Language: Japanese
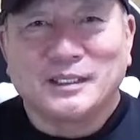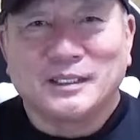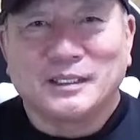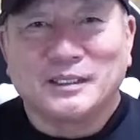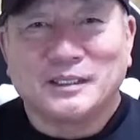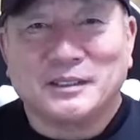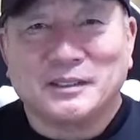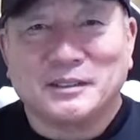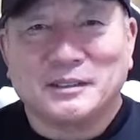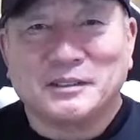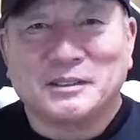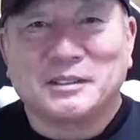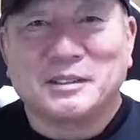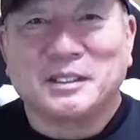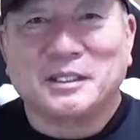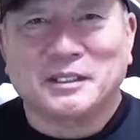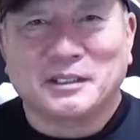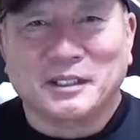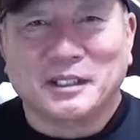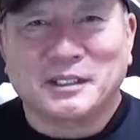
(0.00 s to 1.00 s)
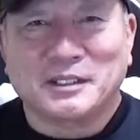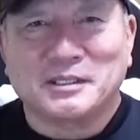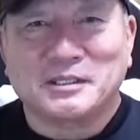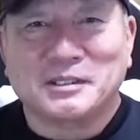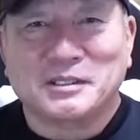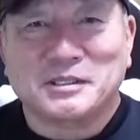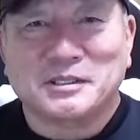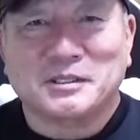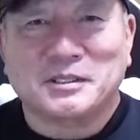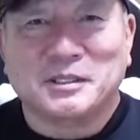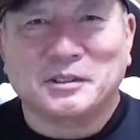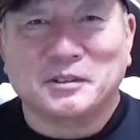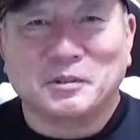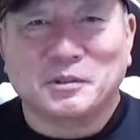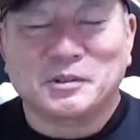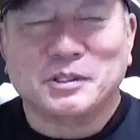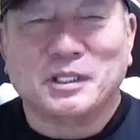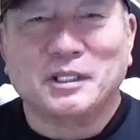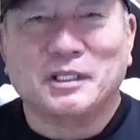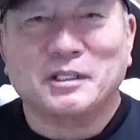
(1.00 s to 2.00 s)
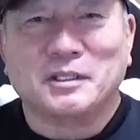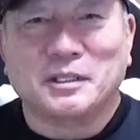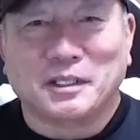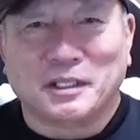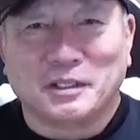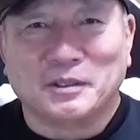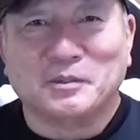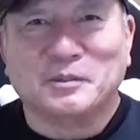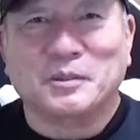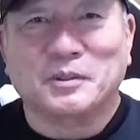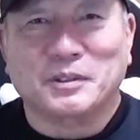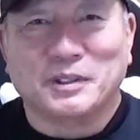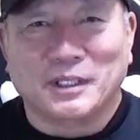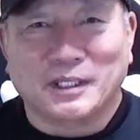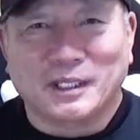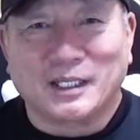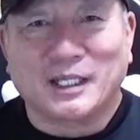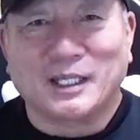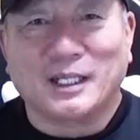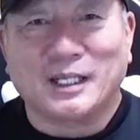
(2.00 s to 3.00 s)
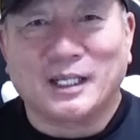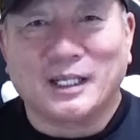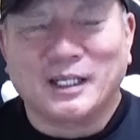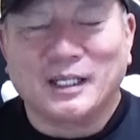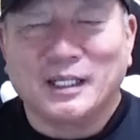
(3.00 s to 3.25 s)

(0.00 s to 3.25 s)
えー、1安打1失点に抑えたなと思ってね、は